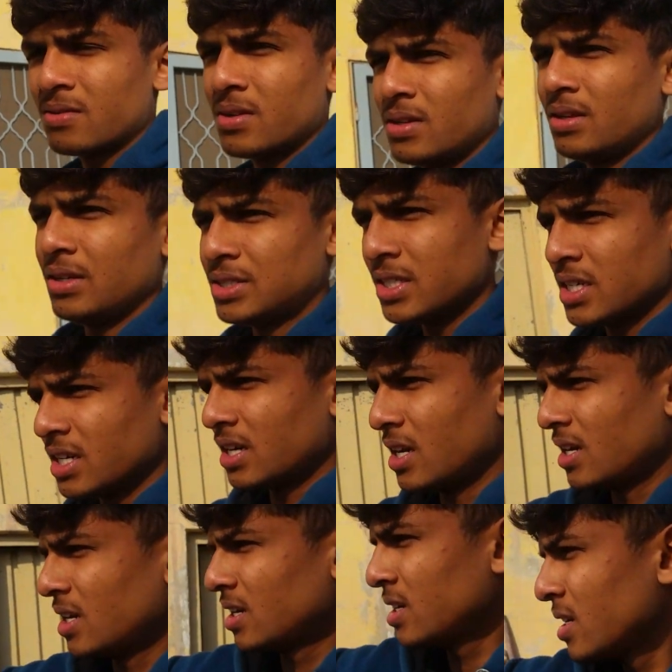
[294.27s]
और नीचे
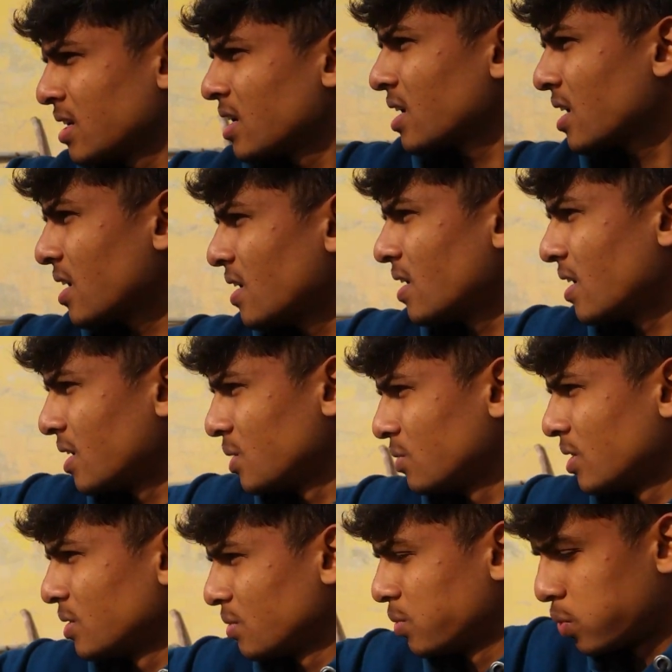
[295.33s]
गिरने लगी है
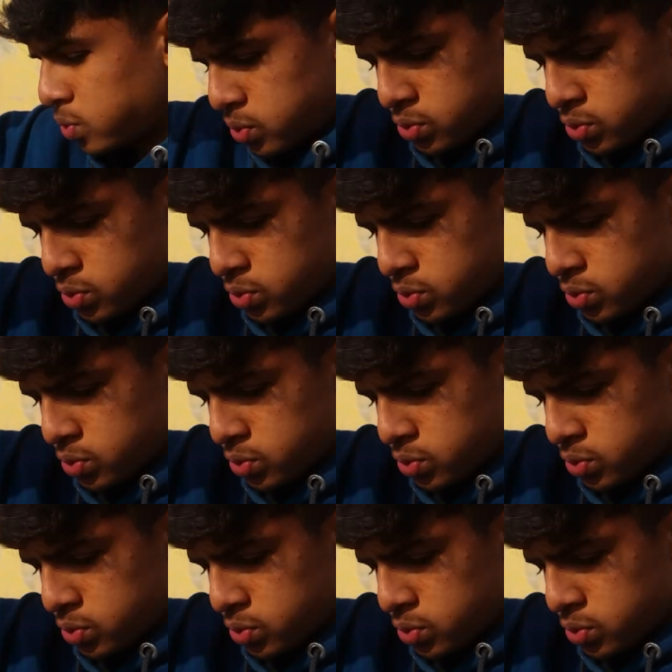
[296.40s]
आज वाले